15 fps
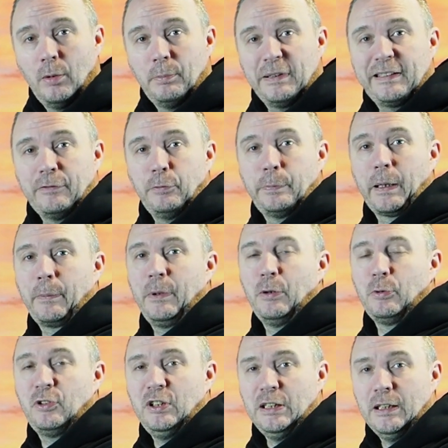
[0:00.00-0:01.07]
mais ça vous permet
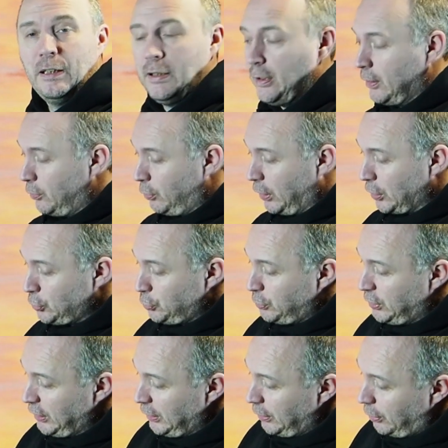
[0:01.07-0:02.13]
aussi de
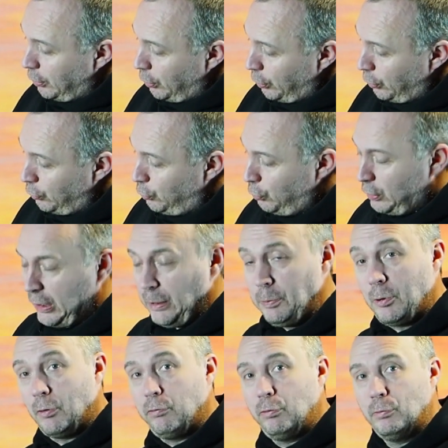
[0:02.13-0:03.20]
rajouter euh, du grip
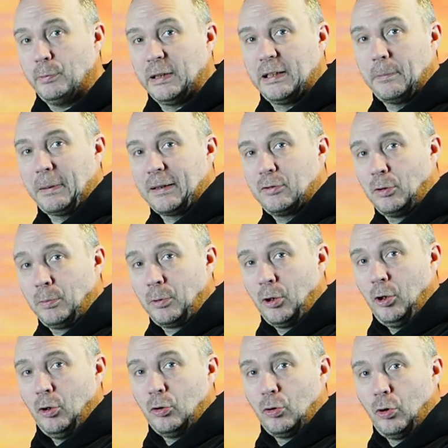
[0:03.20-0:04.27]
quand vous vous mettez par exemple
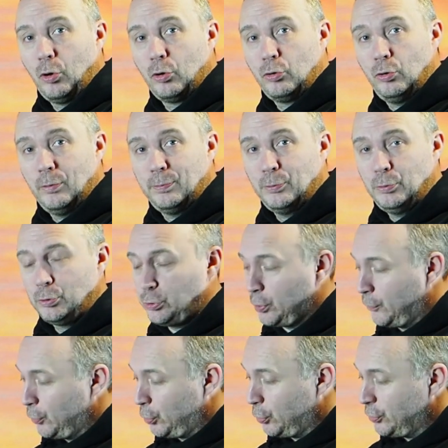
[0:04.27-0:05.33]
euh, debout sur
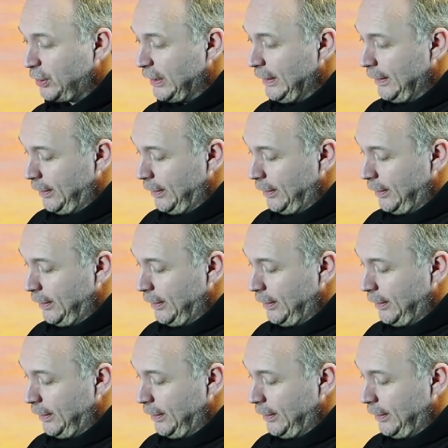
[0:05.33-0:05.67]
votre trail.